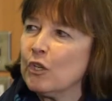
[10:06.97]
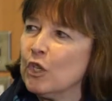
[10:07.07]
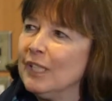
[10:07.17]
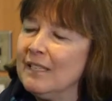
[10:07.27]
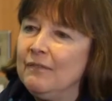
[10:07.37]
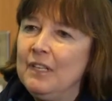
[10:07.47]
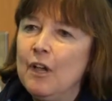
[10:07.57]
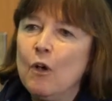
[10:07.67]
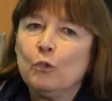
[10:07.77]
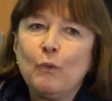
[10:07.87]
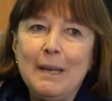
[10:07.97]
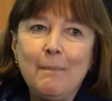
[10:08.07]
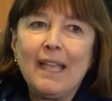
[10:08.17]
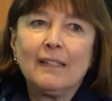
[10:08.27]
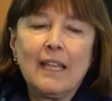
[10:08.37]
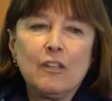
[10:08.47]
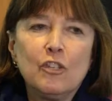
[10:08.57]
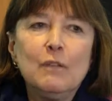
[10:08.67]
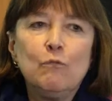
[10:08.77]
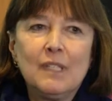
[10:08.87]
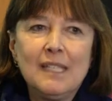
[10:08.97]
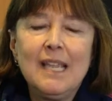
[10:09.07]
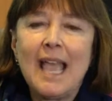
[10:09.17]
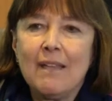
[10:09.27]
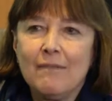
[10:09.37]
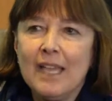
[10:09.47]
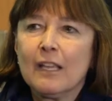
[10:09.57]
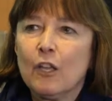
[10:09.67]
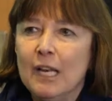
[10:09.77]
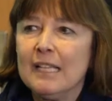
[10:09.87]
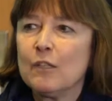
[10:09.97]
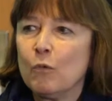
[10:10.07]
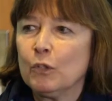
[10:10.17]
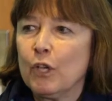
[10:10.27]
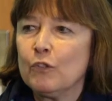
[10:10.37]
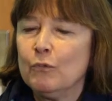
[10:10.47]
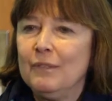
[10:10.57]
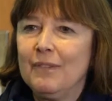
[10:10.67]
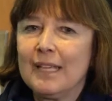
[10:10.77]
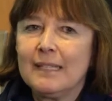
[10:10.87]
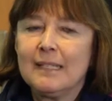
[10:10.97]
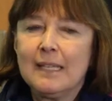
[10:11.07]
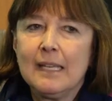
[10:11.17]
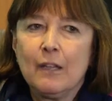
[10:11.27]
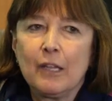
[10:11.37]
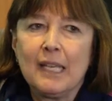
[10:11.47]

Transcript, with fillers: que ce défi-là, on doit le partager aussi avec les autres universités euh,